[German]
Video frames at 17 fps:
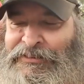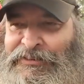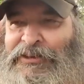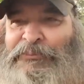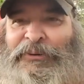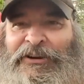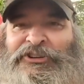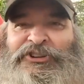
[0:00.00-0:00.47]

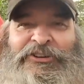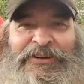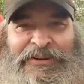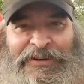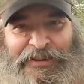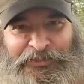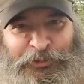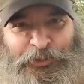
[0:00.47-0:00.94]
die Menschen,
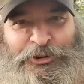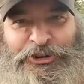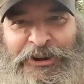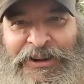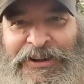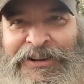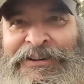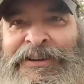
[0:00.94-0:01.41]
die dann
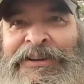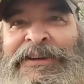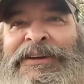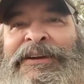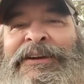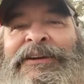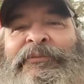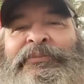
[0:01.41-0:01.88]
zustellen,
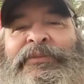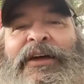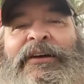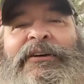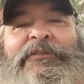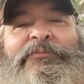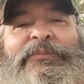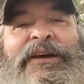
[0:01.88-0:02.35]

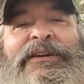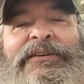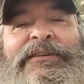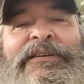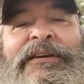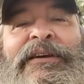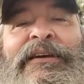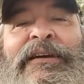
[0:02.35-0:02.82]
ne,
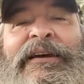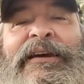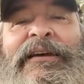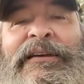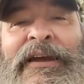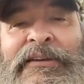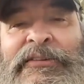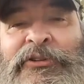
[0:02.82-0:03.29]
mit
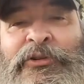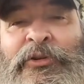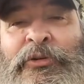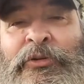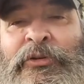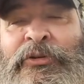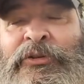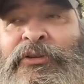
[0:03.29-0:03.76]

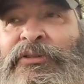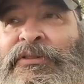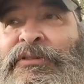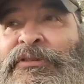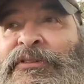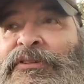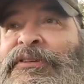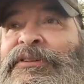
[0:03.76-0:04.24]

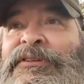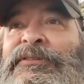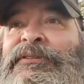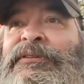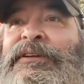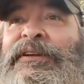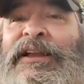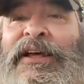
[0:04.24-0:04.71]

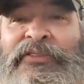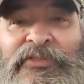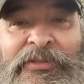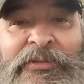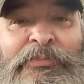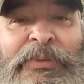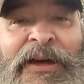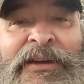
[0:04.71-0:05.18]

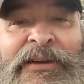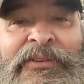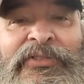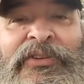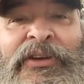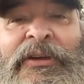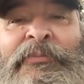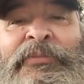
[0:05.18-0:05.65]

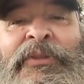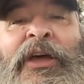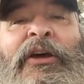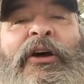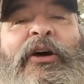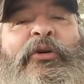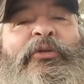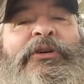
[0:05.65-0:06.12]
Elektro-Lastenbikes äh,
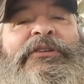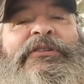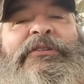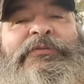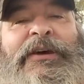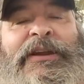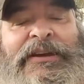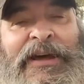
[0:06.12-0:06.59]

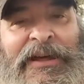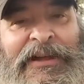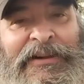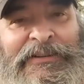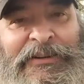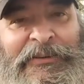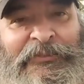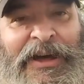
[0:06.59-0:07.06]
und
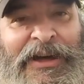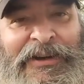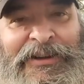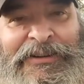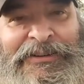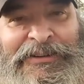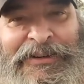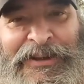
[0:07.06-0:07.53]
verteilen die
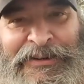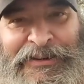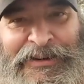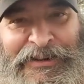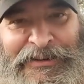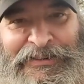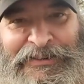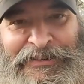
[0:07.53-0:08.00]
Waren
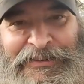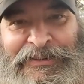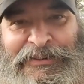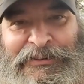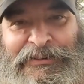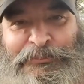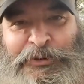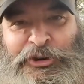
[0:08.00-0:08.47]
dann an
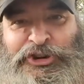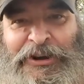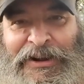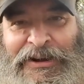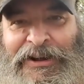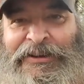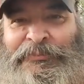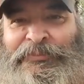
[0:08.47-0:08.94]
die
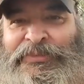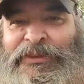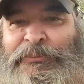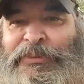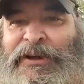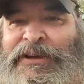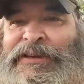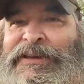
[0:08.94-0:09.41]
Besteller,
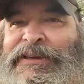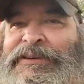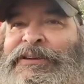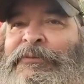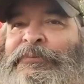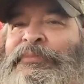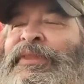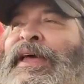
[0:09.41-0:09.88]
die
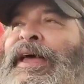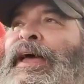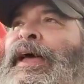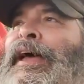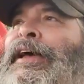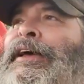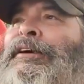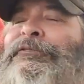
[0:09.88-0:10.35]
Pakete.
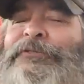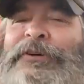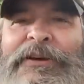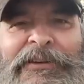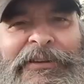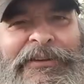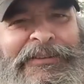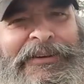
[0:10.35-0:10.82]

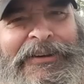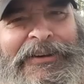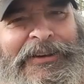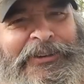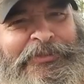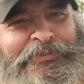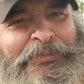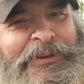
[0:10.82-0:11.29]
Finde ich ja
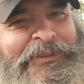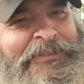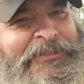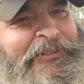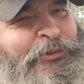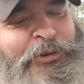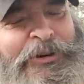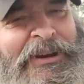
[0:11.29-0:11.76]
erstmal
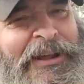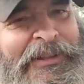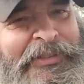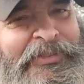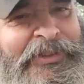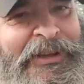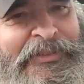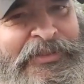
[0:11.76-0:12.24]
einen guten
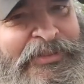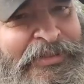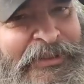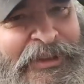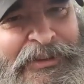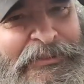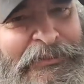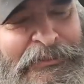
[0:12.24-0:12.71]
Ansatz.
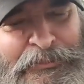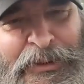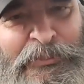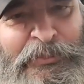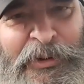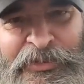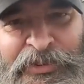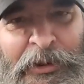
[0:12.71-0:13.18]
Ne?
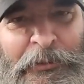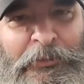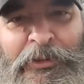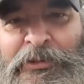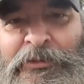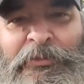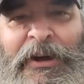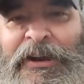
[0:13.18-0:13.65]
Man muss ja
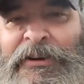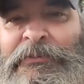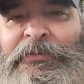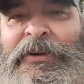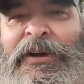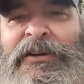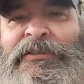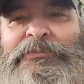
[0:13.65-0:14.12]
irgendwo
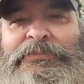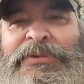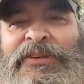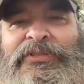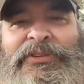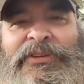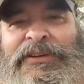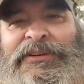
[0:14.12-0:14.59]
anfangen, ein
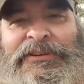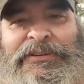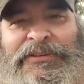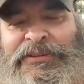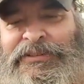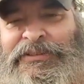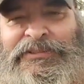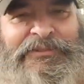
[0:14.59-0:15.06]

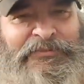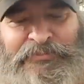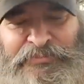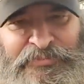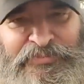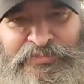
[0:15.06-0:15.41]
bisschen äh,